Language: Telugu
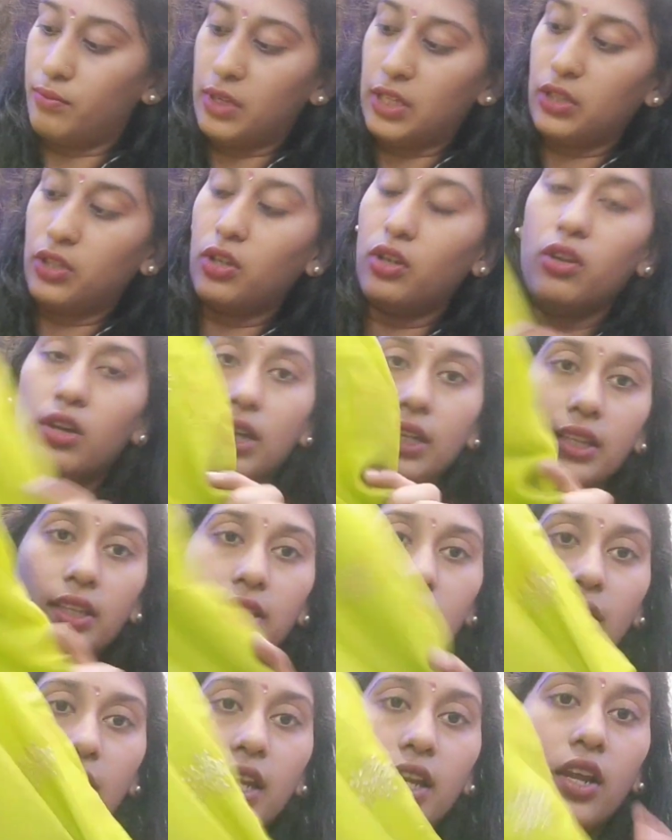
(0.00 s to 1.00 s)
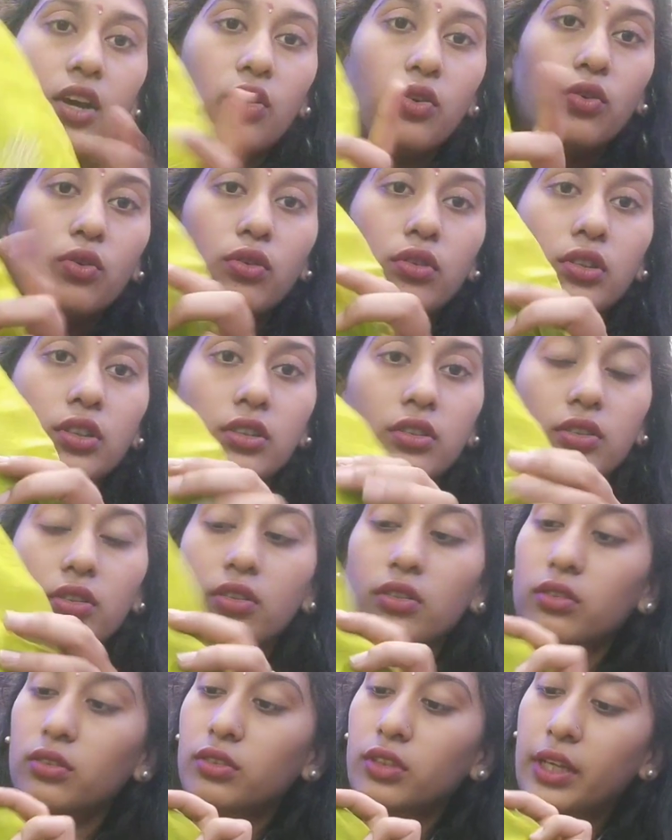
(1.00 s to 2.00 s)
మధ్యలో అంతా ఇలా గోల్డ్తో
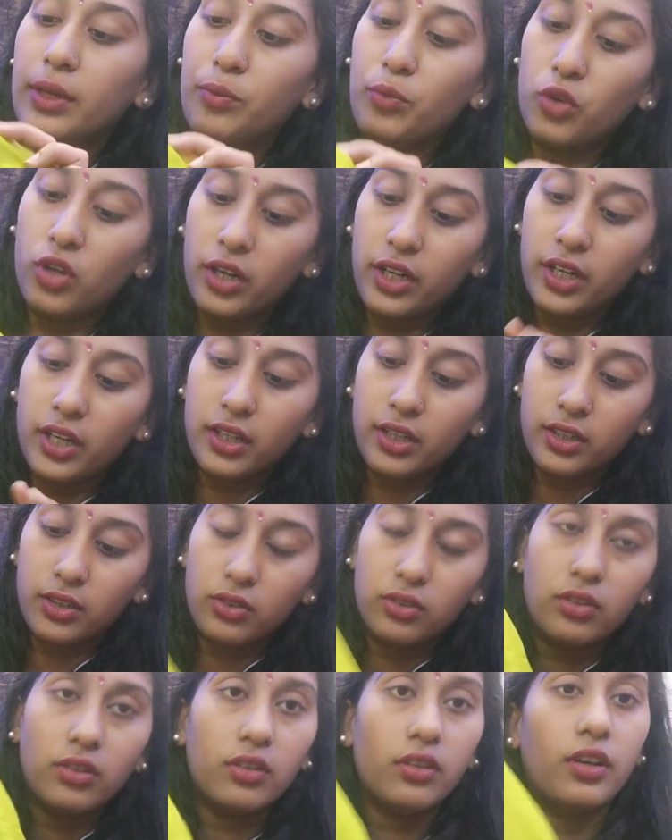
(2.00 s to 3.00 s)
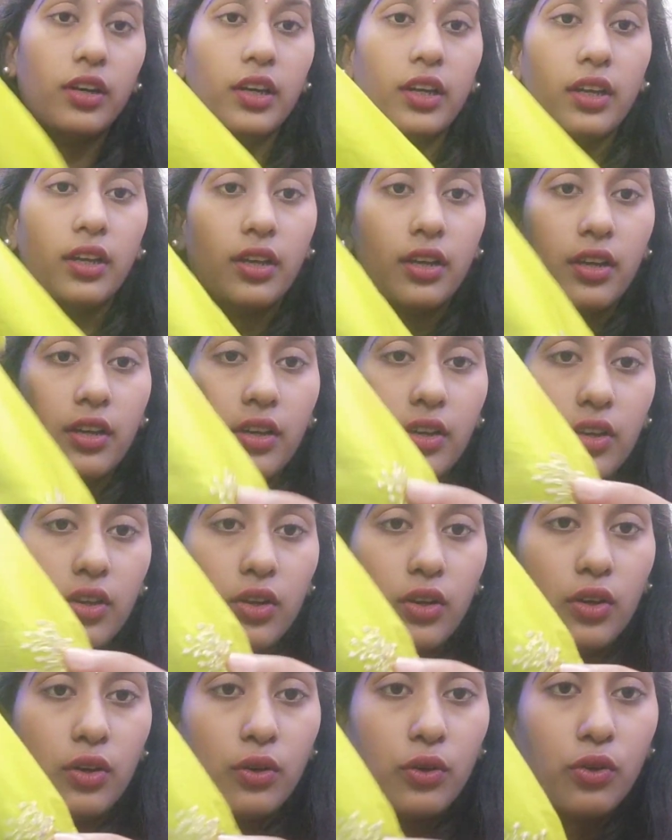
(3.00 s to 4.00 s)
ఎంబ్రాయిడరీతో
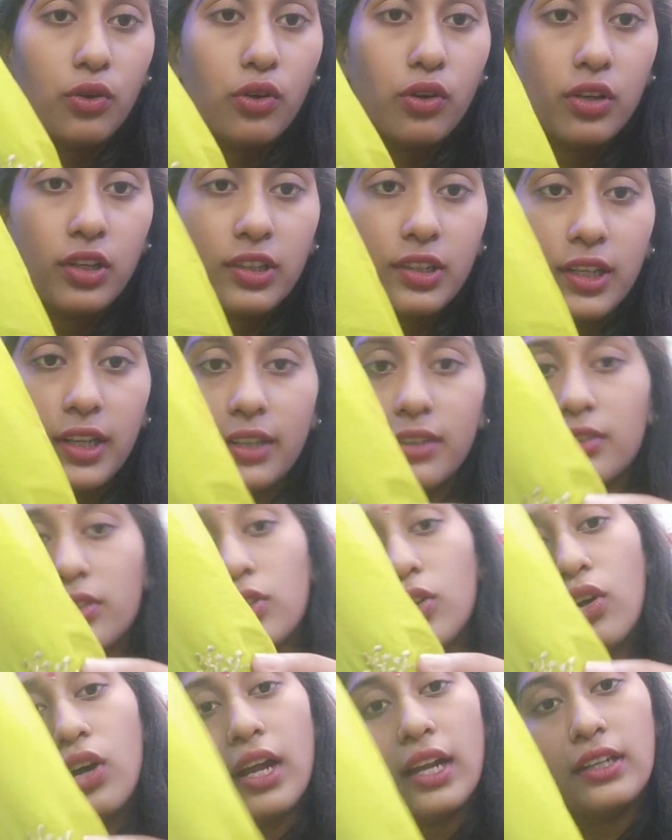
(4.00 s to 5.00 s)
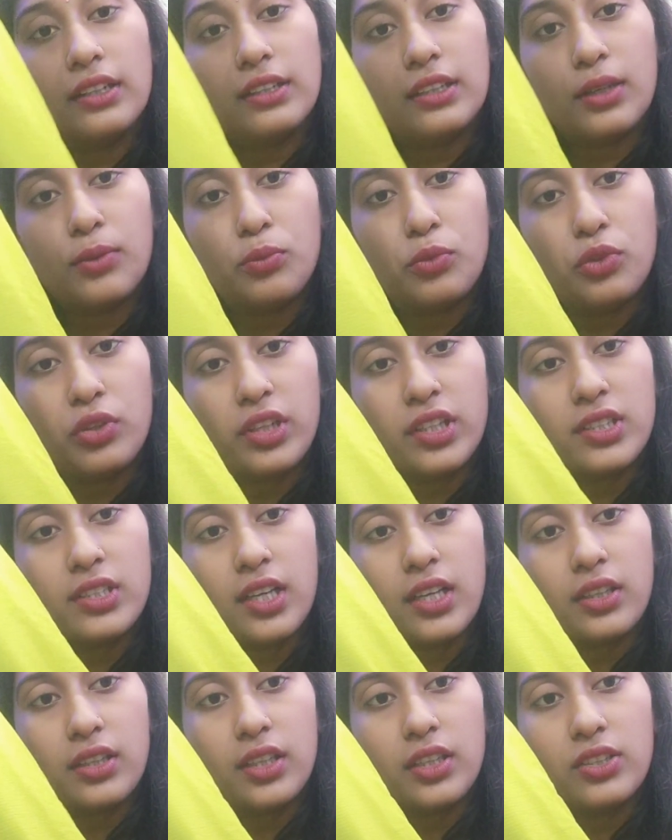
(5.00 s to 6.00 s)
గోల్డ్ థ్రెడ్తో అంత బుటీస్
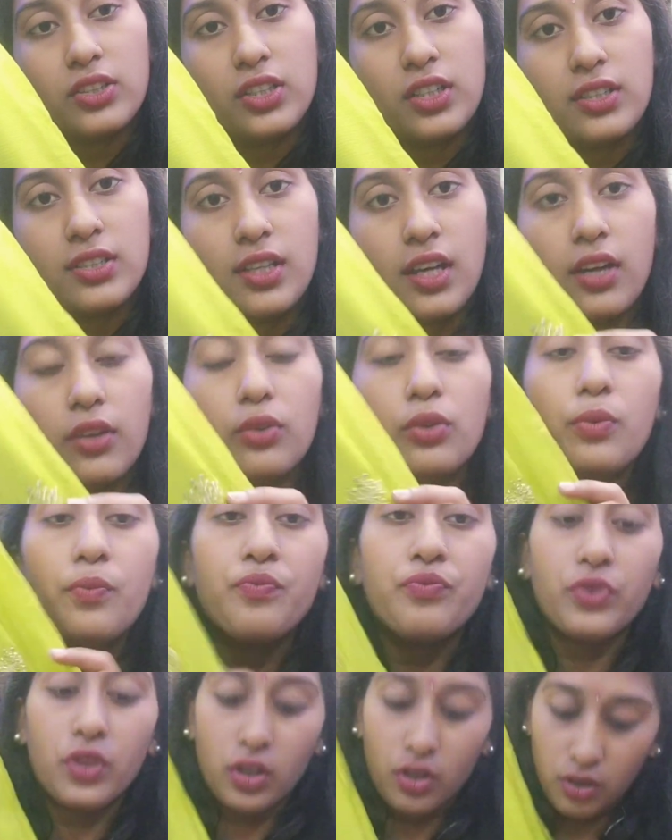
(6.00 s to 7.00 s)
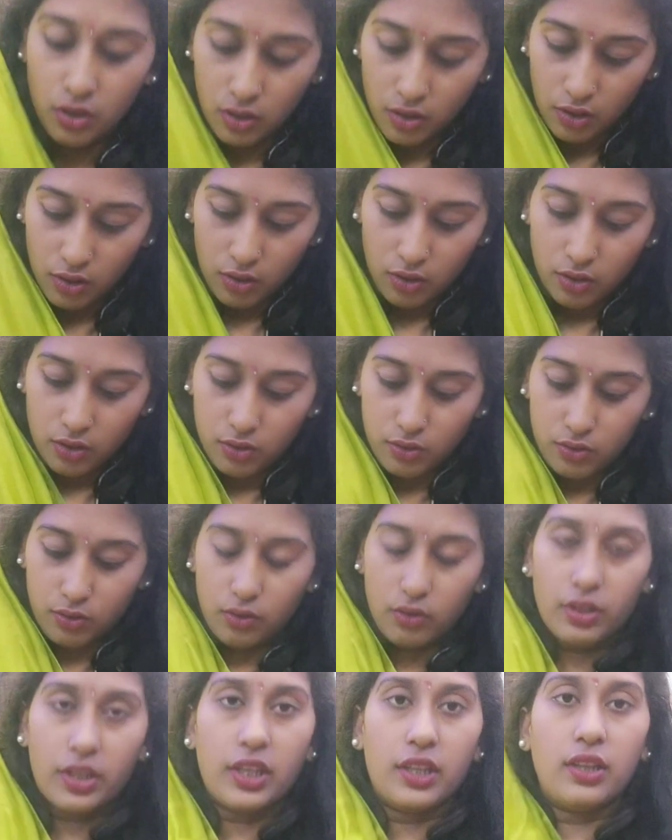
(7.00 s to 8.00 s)
అయితే ఇచ్చేసారు సో
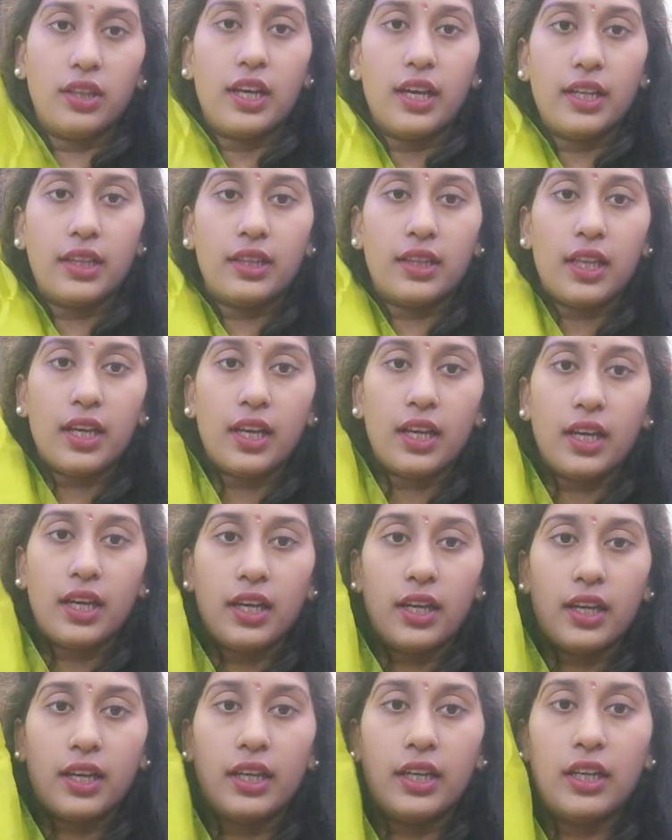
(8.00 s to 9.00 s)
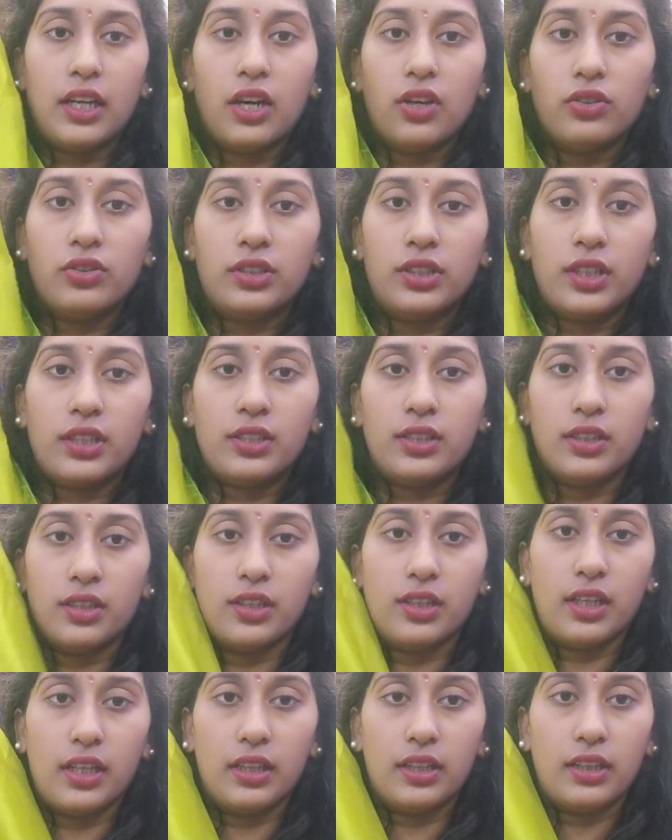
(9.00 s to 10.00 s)
కింద అయితే ఇలా
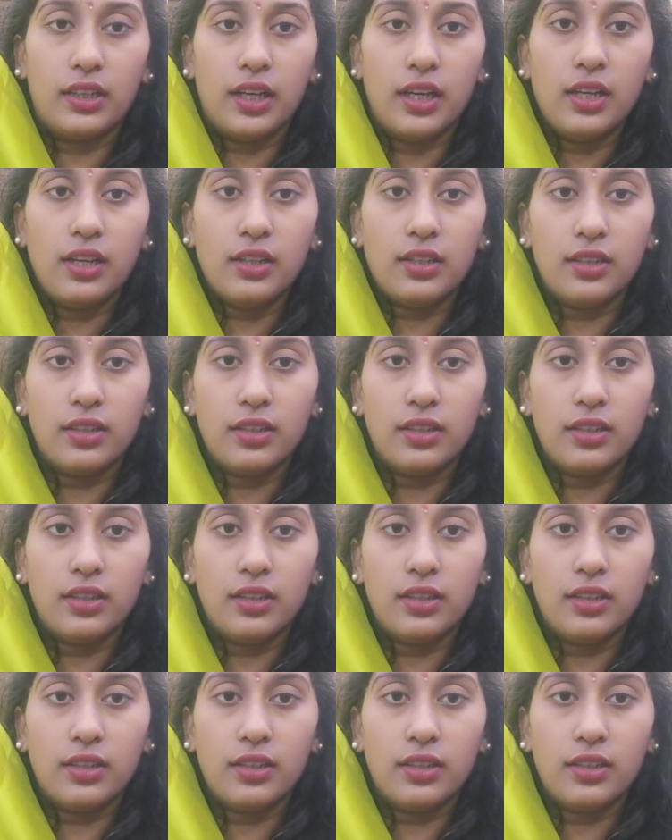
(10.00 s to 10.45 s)
వచ్చేసింది అంతా